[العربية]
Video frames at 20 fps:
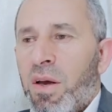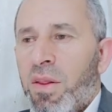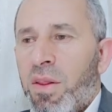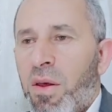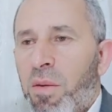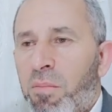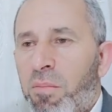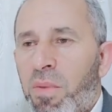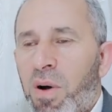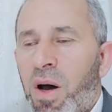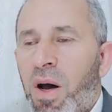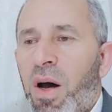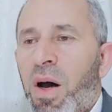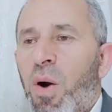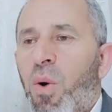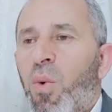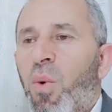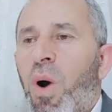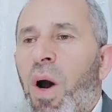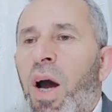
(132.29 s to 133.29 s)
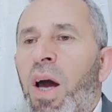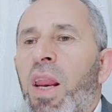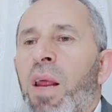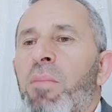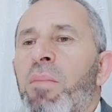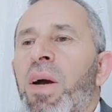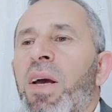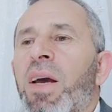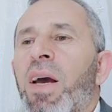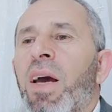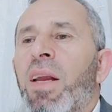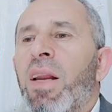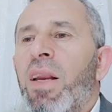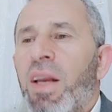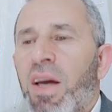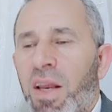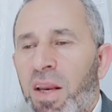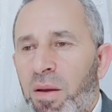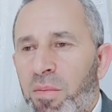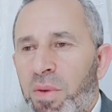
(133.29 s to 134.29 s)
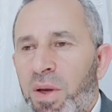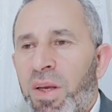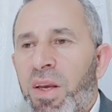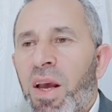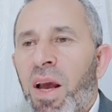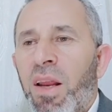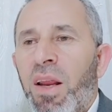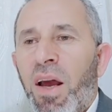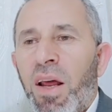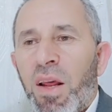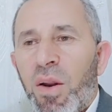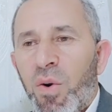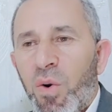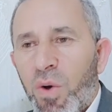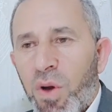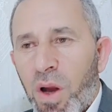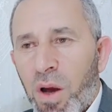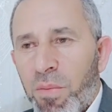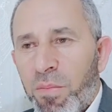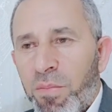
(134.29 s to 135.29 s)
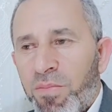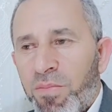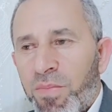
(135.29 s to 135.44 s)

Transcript: ضبة وعلى مكان الألم إن كان على الركب